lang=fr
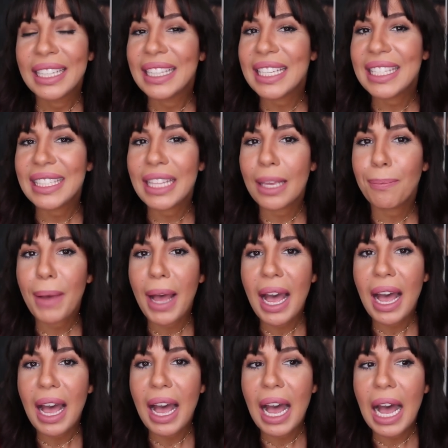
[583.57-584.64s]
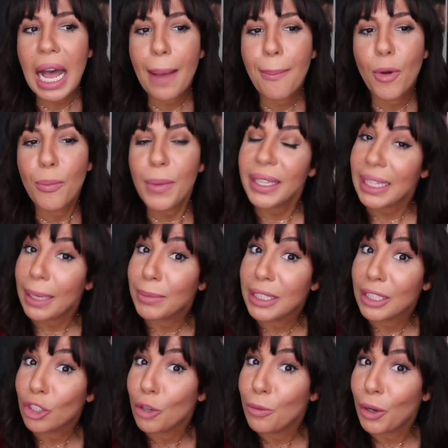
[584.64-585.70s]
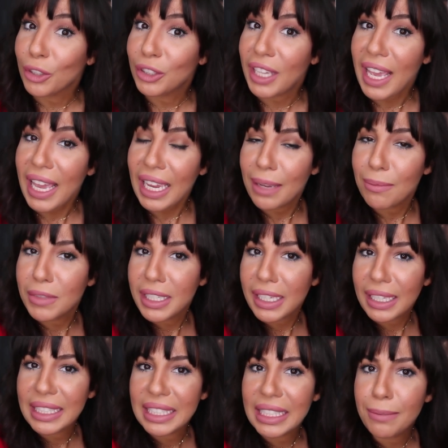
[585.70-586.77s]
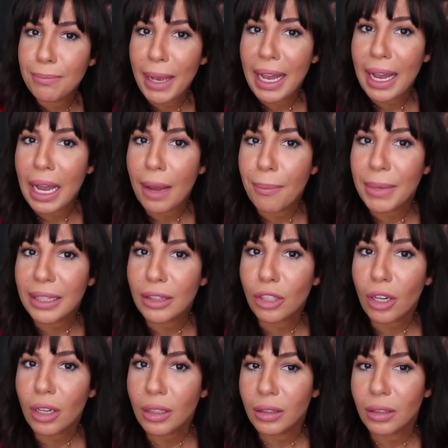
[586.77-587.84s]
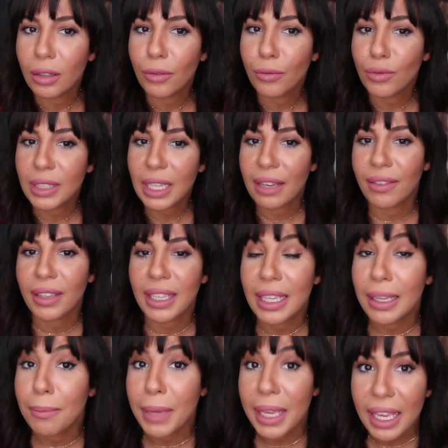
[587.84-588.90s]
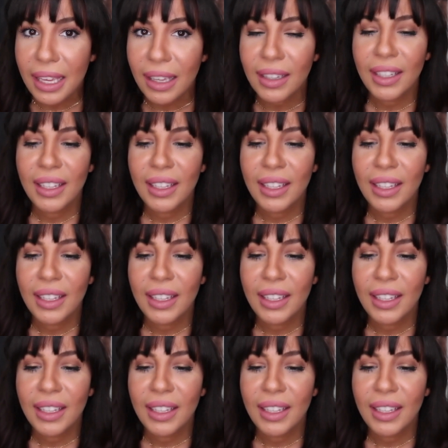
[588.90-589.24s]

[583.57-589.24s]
n'hésitez pas à me mettre un petit commentaire et me dire si ma méthode vous avez aimé.